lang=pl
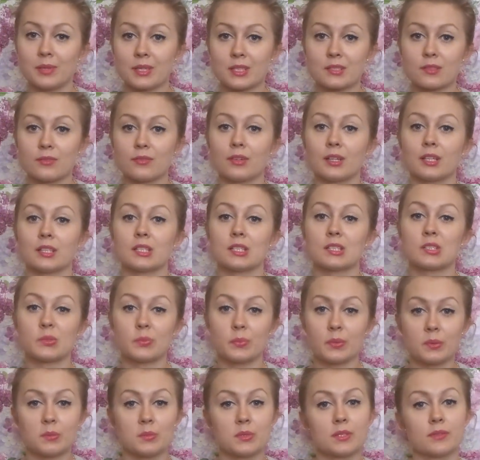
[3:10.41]
bardzo fajnie,
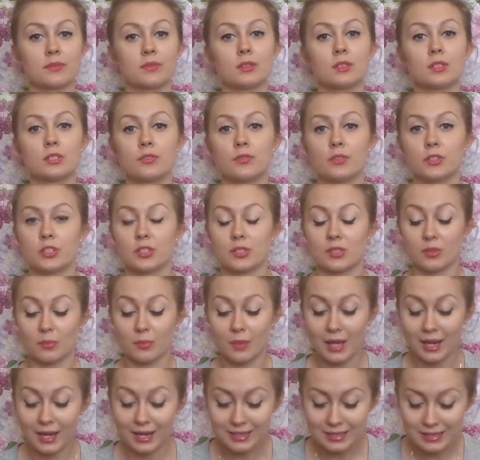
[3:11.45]
super mi się w nich ćwiczy,
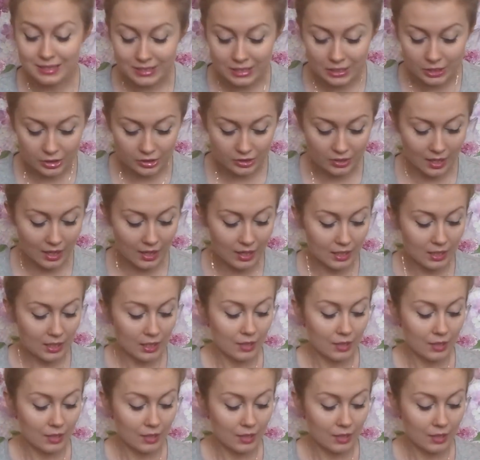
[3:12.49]
są elastyczne,